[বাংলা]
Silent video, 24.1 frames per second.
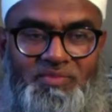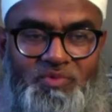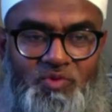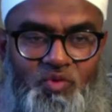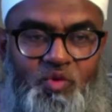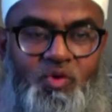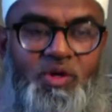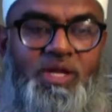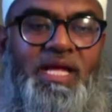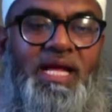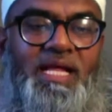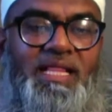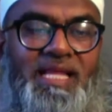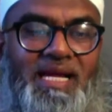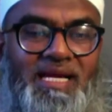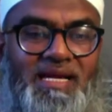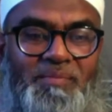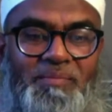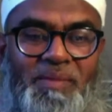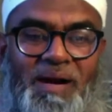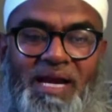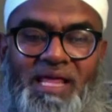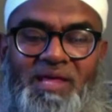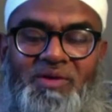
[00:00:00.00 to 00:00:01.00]
দুনিয়াতে
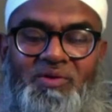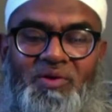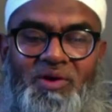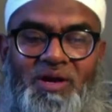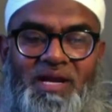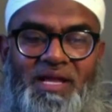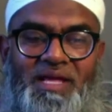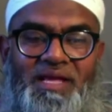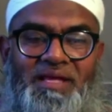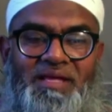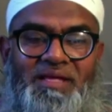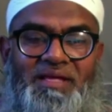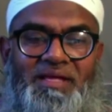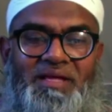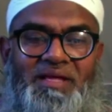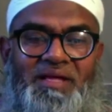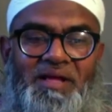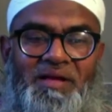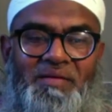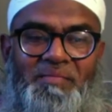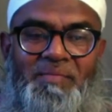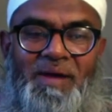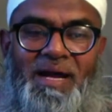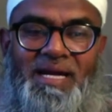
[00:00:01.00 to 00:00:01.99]
একটা বাড়ি করলে
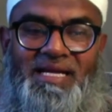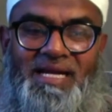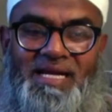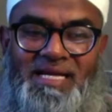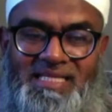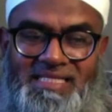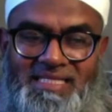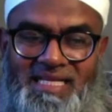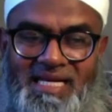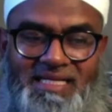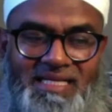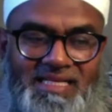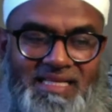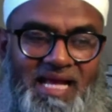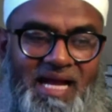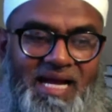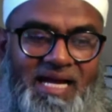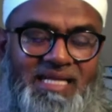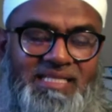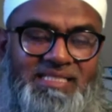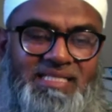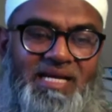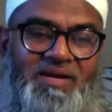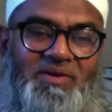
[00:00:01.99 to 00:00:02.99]
বা একটা নিজের একটা
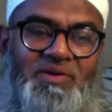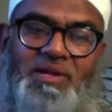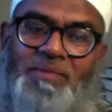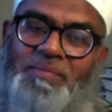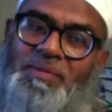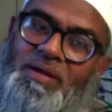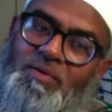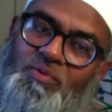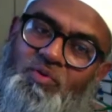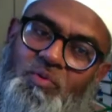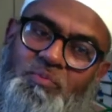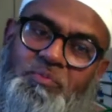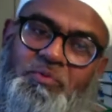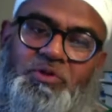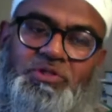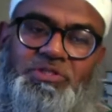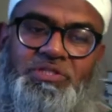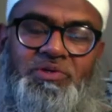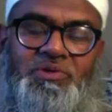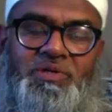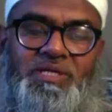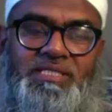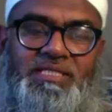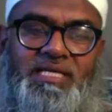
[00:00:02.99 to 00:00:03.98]
থাকার জায়গা হলে আমরা খুব
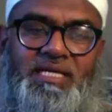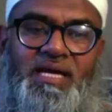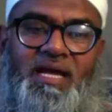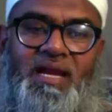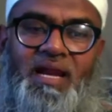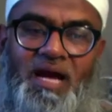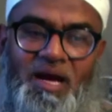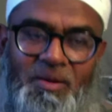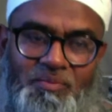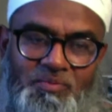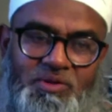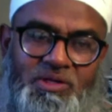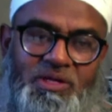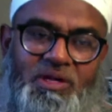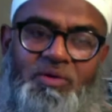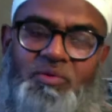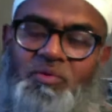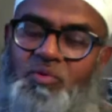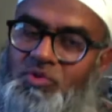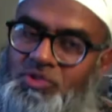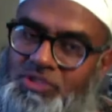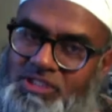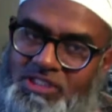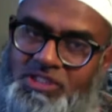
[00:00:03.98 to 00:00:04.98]
খুশি হয়ে যাই আলহামদুলিল্লাহ
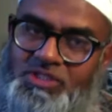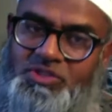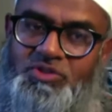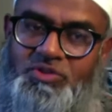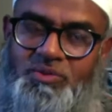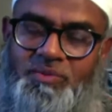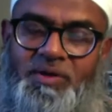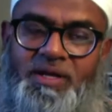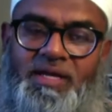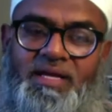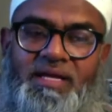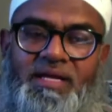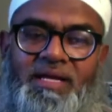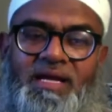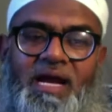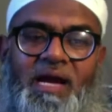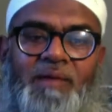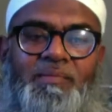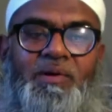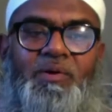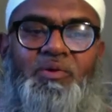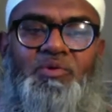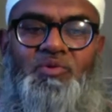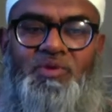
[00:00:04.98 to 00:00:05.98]
খুশিরই সময়
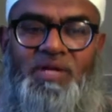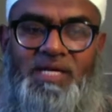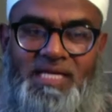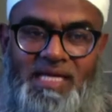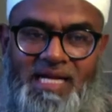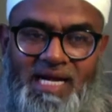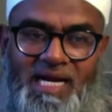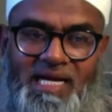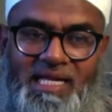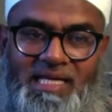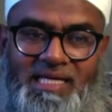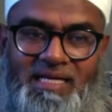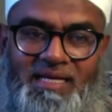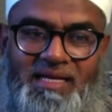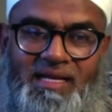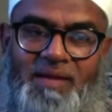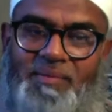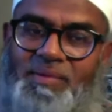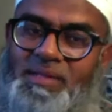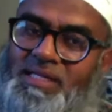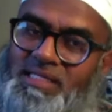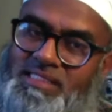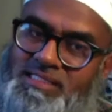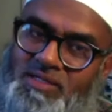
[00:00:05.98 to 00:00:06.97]
আমরা নতুন একটা গাড়ি কিনলে
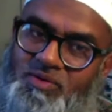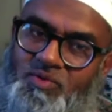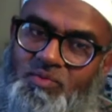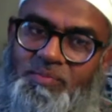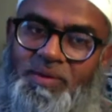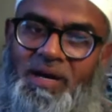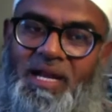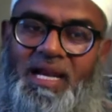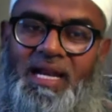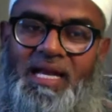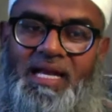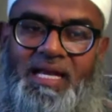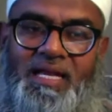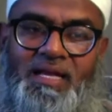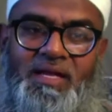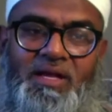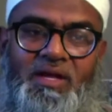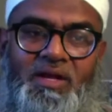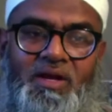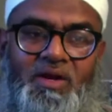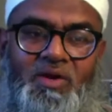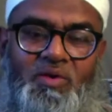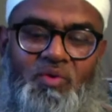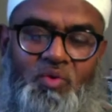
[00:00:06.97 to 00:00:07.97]
আমাদের কাছে খুব ভালো লাগে
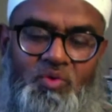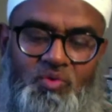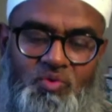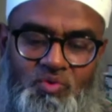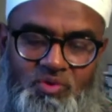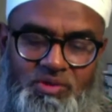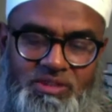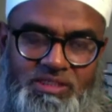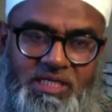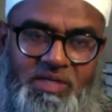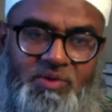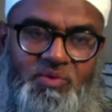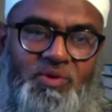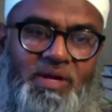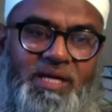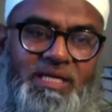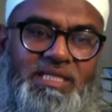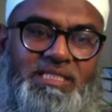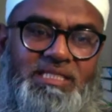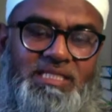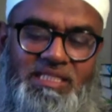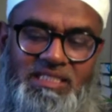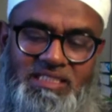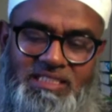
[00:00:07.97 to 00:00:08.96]
নতুন যে কোনো
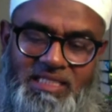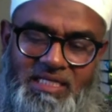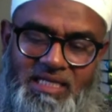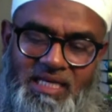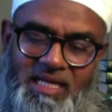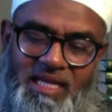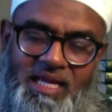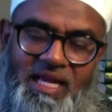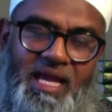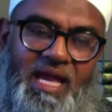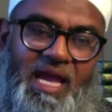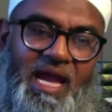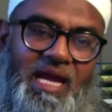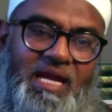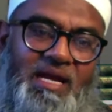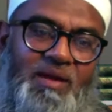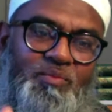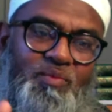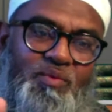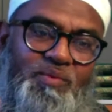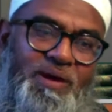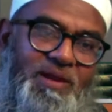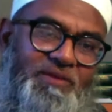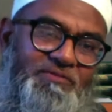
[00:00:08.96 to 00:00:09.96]
একটা জিনিস কিনলে একটা
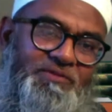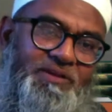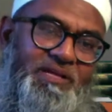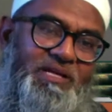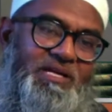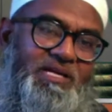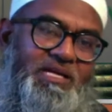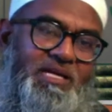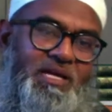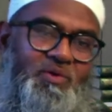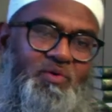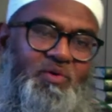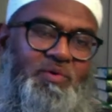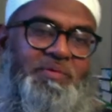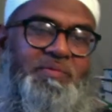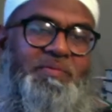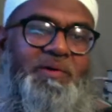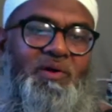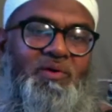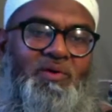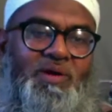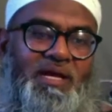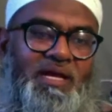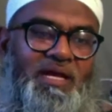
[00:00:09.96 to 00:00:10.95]
মোবাইল ফোন কিনলে খুবই
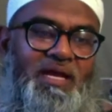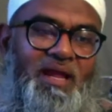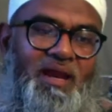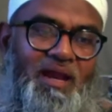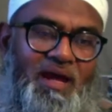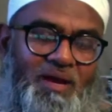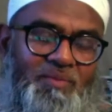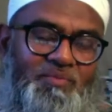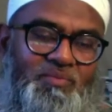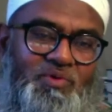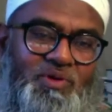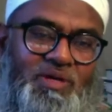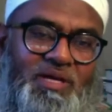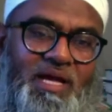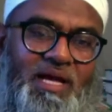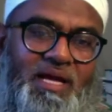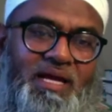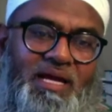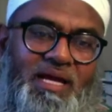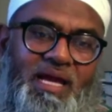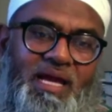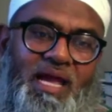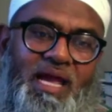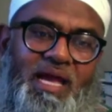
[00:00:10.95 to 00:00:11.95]
ভালো লাগে আলহামদুলিল্লাহ
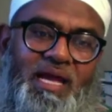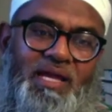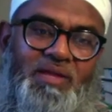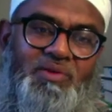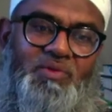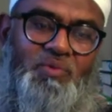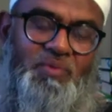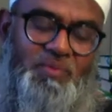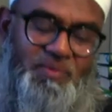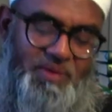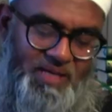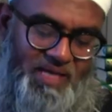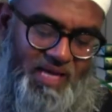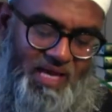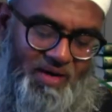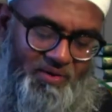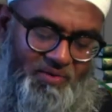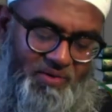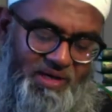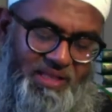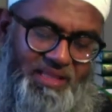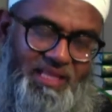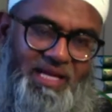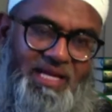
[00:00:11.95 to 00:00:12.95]
কিন্তু খেয়াল
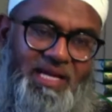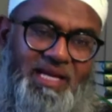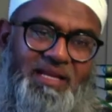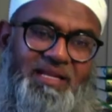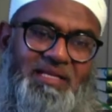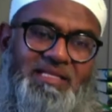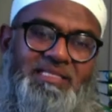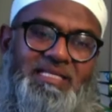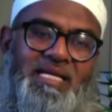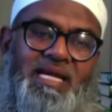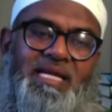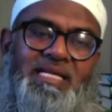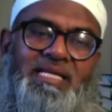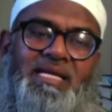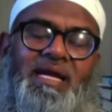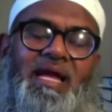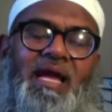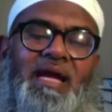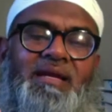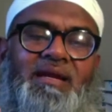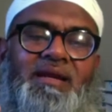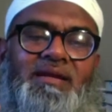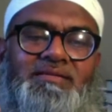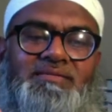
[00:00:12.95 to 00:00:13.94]
করে দেখেন যে এটা
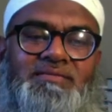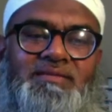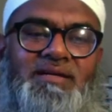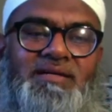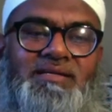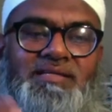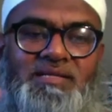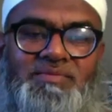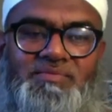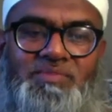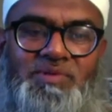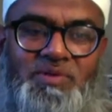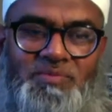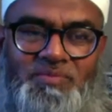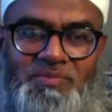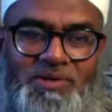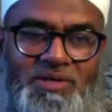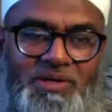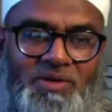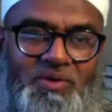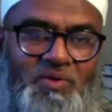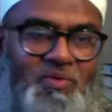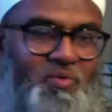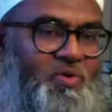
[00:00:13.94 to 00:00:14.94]
একটা সার্টেন পিরিয়ড
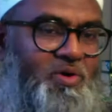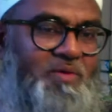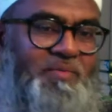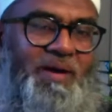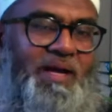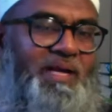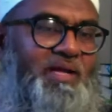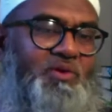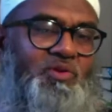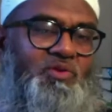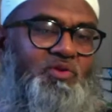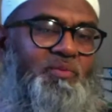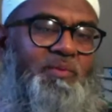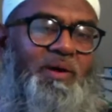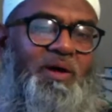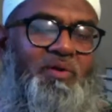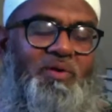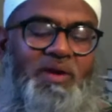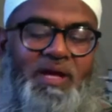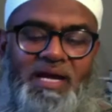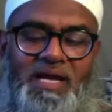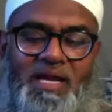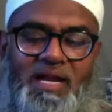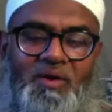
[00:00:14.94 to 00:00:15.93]
পরে ওই বাড়ি অত ভালো
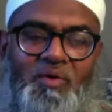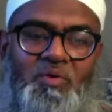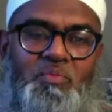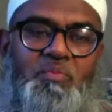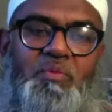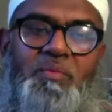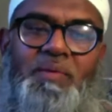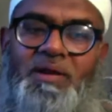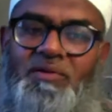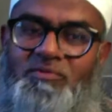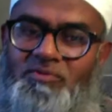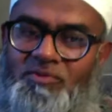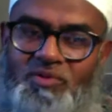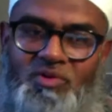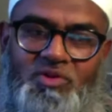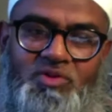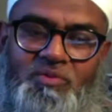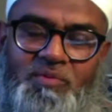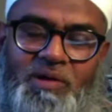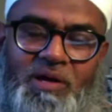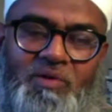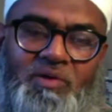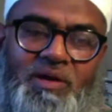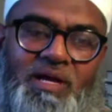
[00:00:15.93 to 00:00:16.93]
লাগে না ওই মোবাইল ফোন অত
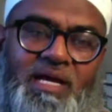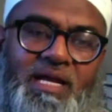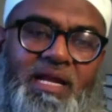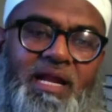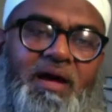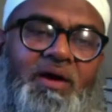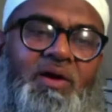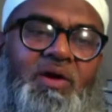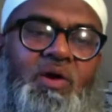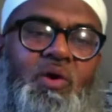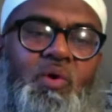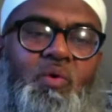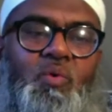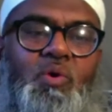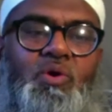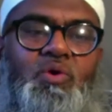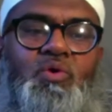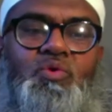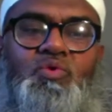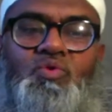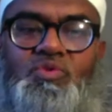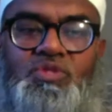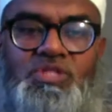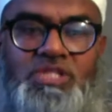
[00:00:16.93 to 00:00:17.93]
ভালো লাগে না ওই
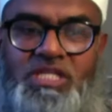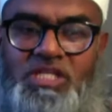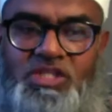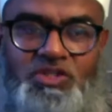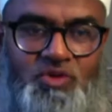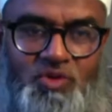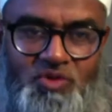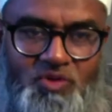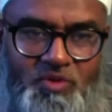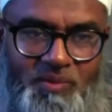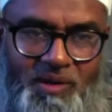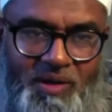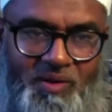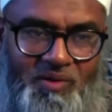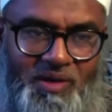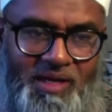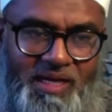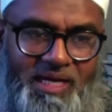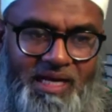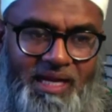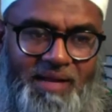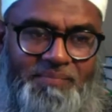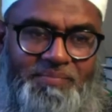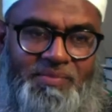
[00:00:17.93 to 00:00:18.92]
নতুন জিনিস অত ভালো
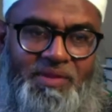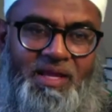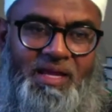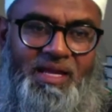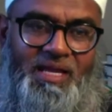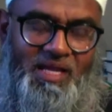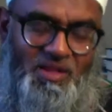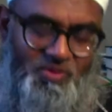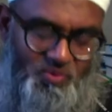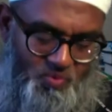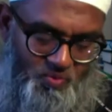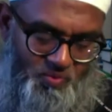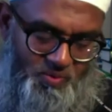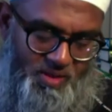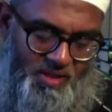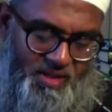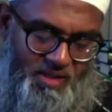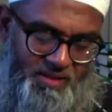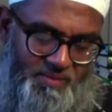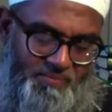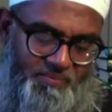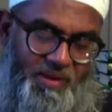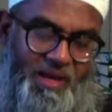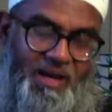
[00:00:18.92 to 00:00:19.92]
লাগে না কিন্তু
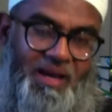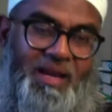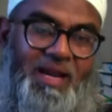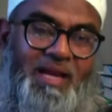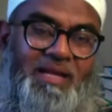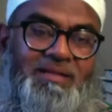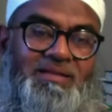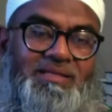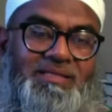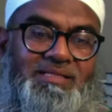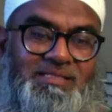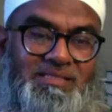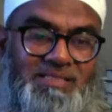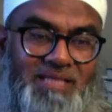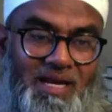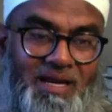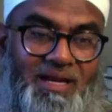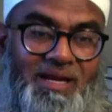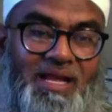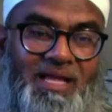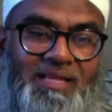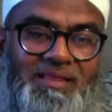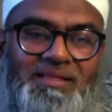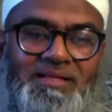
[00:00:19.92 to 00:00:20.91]
আল্লাহর
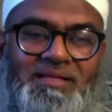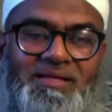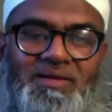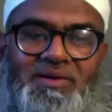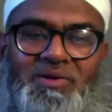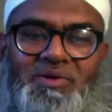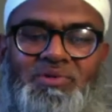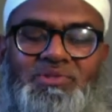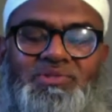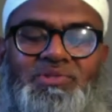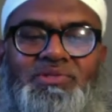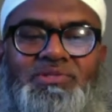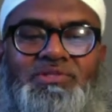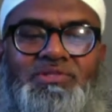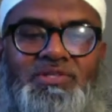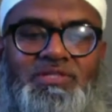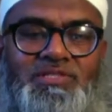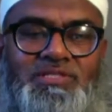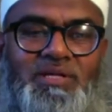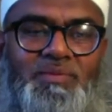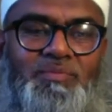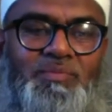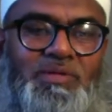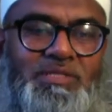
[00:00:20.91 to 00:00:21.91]
জান্নাত রসুল
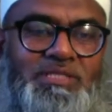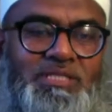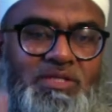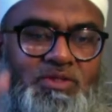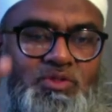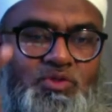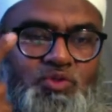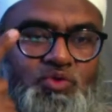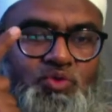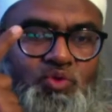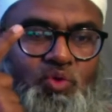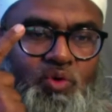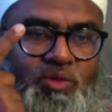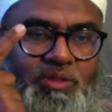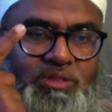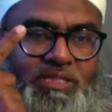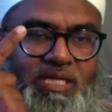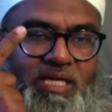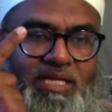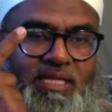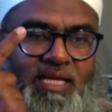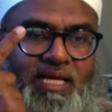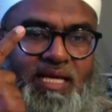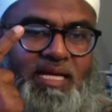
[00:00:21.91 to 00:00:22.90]
বলছেন চোখ
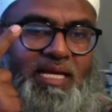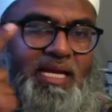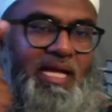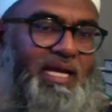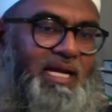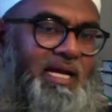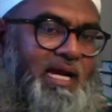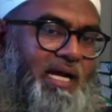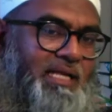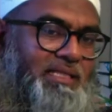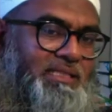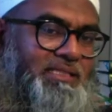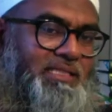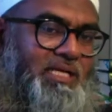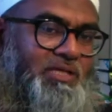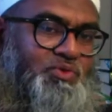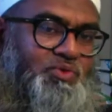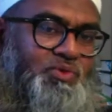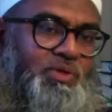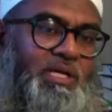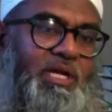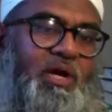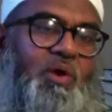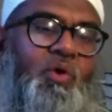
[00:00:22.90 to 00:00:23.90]
যা দেখে নেয় কান যা
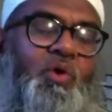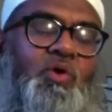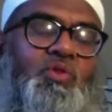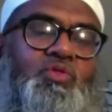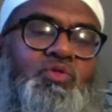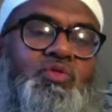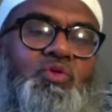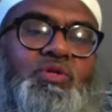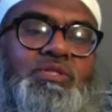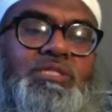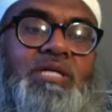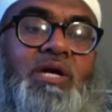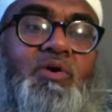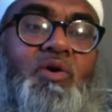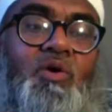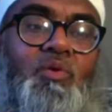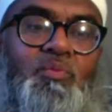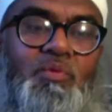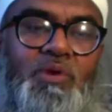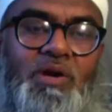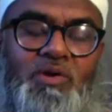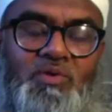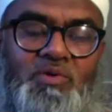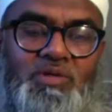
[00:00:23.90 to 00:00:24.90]
শুনে না অন্তর যা
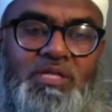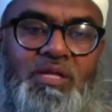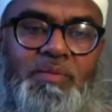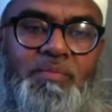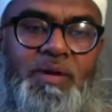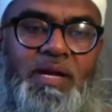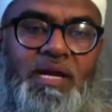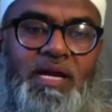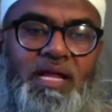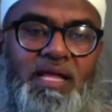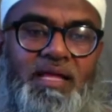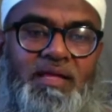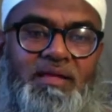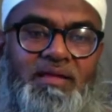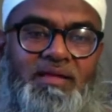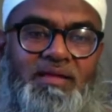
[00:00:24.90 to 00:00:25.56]
কল্পনা করতে পারে নাই